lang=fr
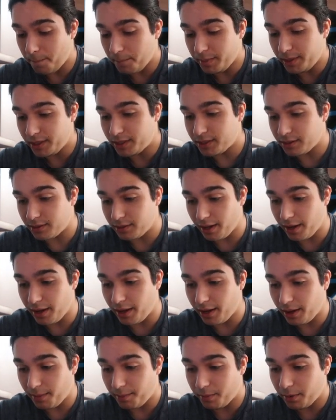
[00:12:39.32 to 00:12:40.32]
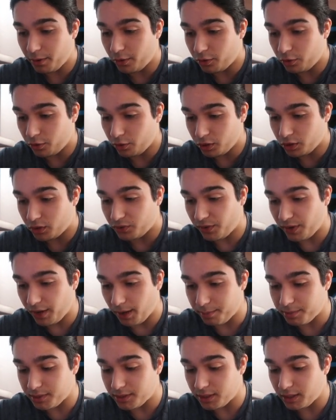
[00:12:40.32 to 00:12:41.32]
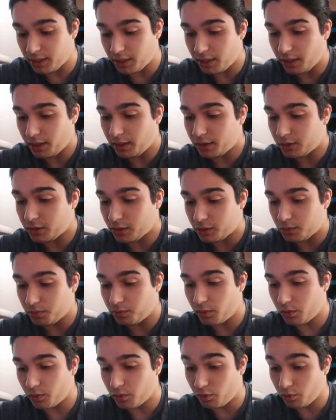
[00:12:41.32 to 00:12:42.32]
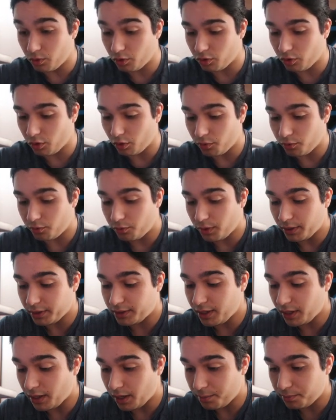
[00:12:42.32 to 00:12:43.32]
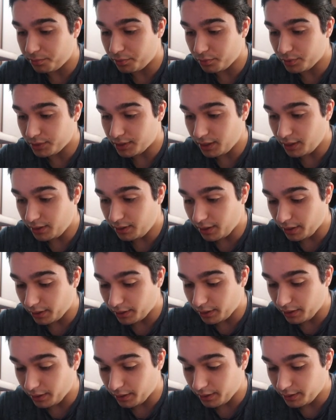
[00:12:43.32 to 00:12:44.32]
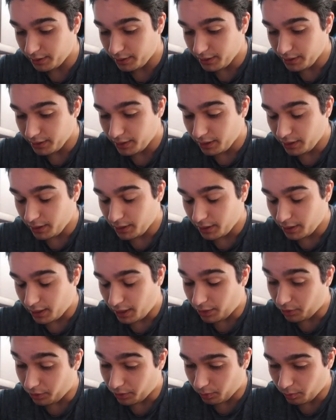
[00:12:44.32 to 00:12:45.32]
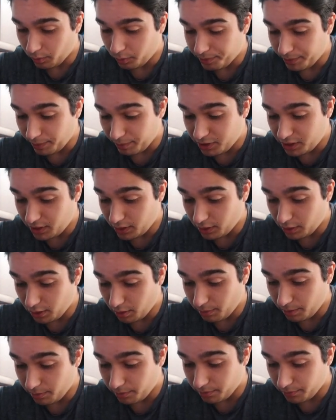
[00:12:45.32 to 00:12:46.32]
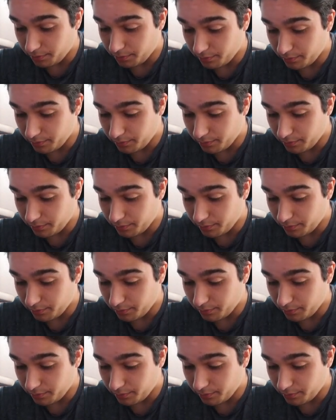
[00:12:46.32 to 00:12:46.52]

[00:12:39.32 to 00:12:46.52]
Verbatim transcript: Misterbe, Nosferapti, Smogo encore une fois, Carapuce et derrière. Euh, un petit hit quand même.